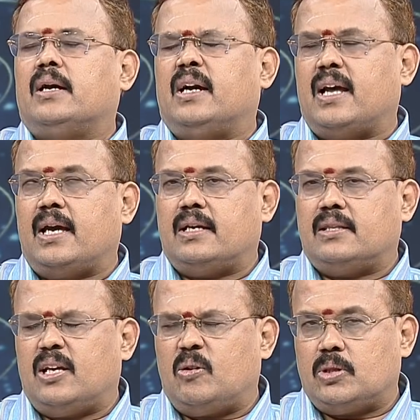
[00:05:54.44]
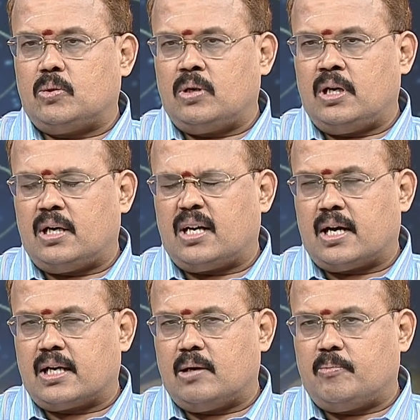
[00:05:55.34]
ரெண்டாயிரத்தி இருபத்தொன்று என்று
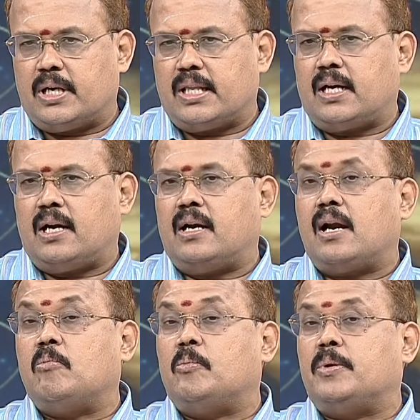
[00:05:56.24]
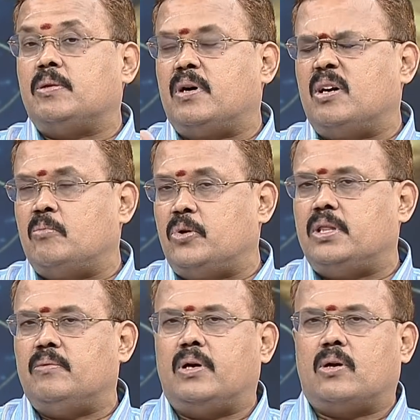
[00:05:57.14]
கணக்கில் பார்த்தார்கள் என்றால் முப்பது வருடம்
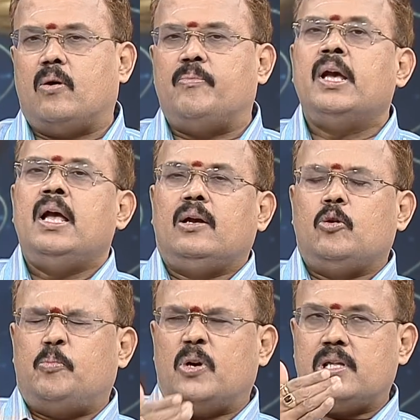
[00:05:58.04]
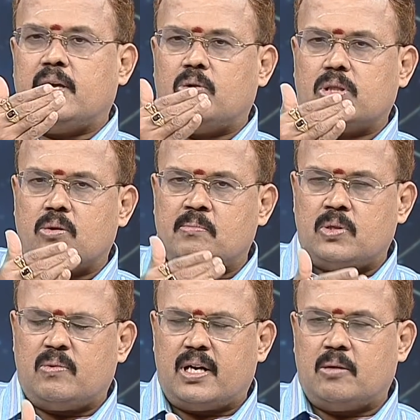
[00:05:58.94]
முடிந்து இருக்கும் இப்பொழுது
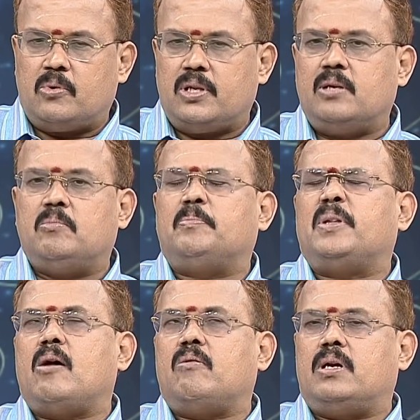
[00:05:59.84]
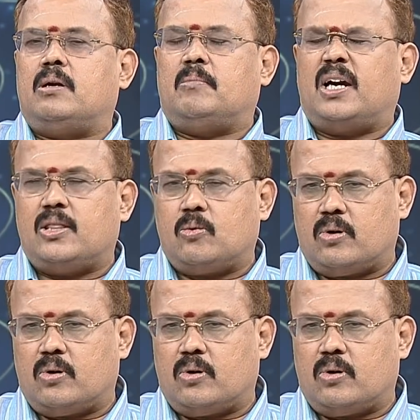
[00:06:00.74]
இருபத்தொம்பது வருடம் முடிந்து முப்பதாவது வருடம் நடந்து